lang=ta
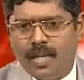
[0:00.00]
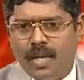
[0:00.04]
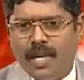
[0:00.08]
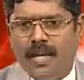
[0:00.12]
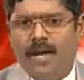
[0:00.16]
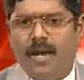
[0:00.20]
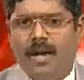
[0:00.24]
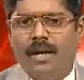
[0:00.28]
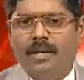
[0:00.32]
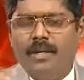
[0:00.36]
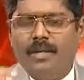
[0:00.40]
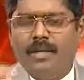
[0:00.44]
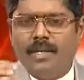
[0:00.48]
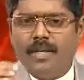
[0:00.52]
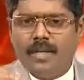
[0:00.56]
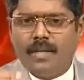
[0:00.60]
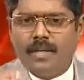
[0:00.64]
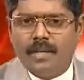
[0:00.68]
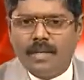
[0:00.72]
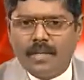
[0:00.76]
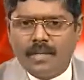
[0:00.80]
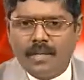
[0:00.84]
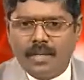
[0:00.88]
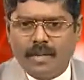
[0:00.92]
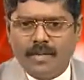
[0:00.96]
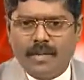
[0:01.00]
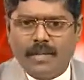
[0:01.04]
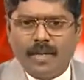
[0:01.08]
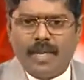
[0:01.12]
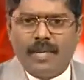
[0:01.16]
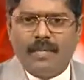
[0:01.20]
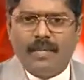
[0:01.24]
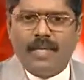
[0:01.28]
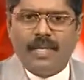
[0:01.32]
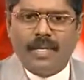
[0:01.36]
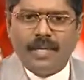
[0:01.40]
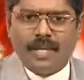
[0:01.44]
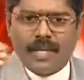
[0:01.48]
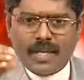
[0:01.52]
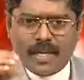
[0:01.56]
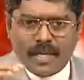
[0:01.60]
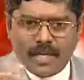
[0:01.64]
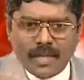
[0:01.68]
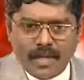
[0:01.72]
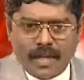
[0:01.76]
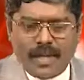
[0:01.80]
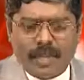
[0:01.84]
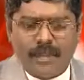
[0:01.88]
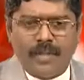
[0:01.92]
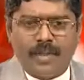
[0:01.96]
எல்லா தீர்க்க தரிசனமும்
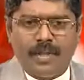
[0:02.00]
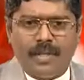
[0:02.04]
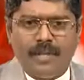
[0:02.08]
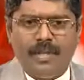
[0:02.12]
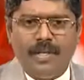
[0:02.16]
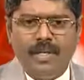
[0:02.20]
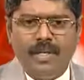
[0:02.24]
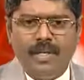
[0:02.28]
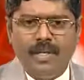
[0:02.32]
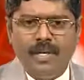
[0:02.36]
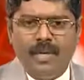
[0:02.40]
நிறைவேறிருக்கிறது என்பது